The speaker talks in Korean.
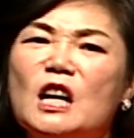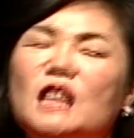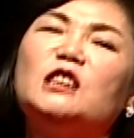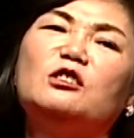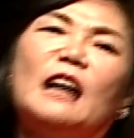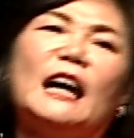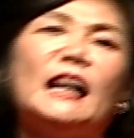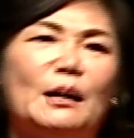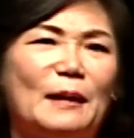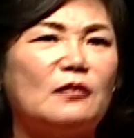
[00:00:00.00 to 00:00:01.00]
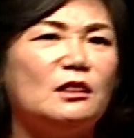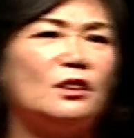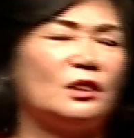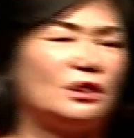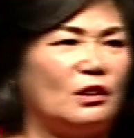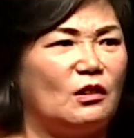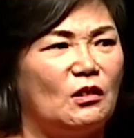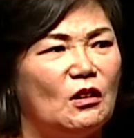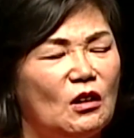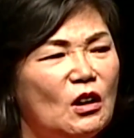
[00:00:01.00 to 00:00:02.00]
그 중에 하나가 바로 이거였어요.
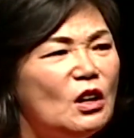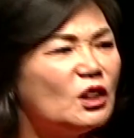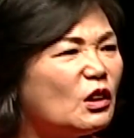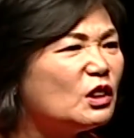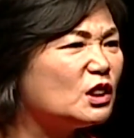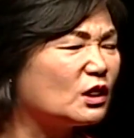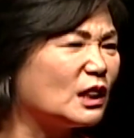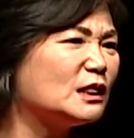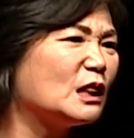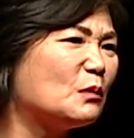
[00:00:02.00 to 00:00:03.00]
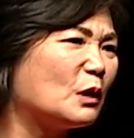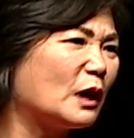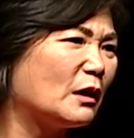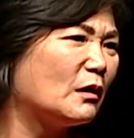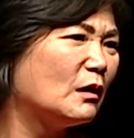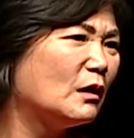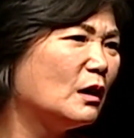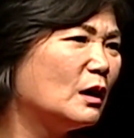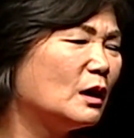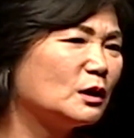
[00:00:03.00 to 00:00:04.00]
연기적 탄생이 뭐게요?
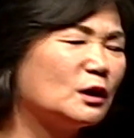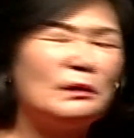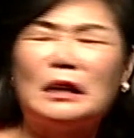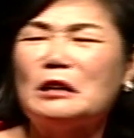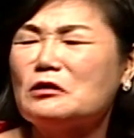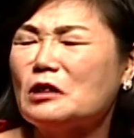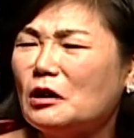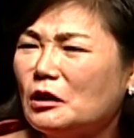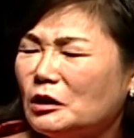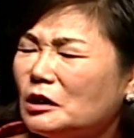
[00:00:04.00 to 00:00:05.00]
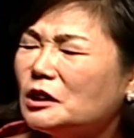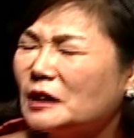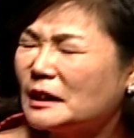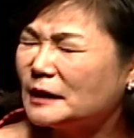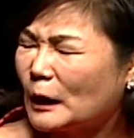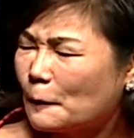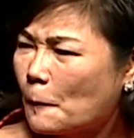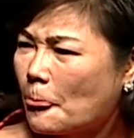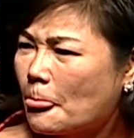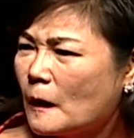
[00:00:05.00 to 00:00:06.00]
저 좀 따라해주세요. 연기적 탄생.
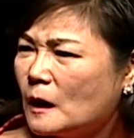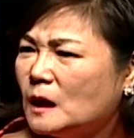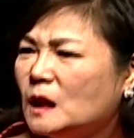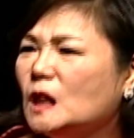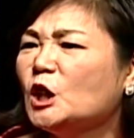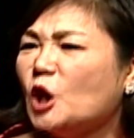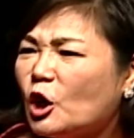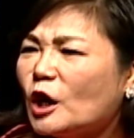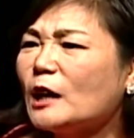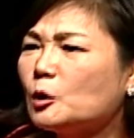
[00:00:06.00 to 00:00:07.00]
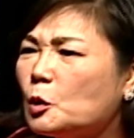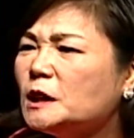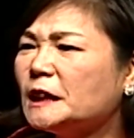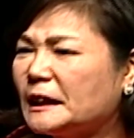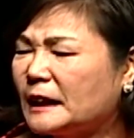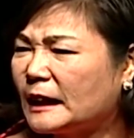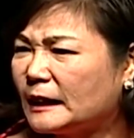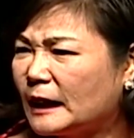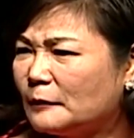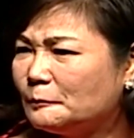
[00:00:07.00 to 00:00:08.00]
연결하여 동시에
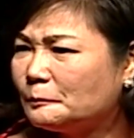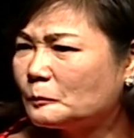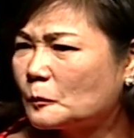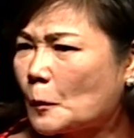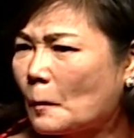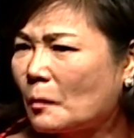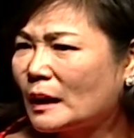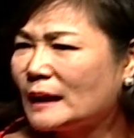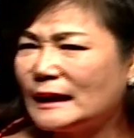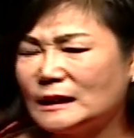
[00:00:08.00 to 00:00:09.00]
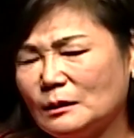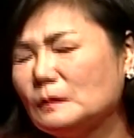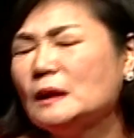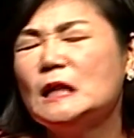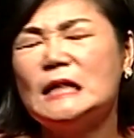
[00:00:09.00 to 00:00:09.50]
나타난다. 다시 한번.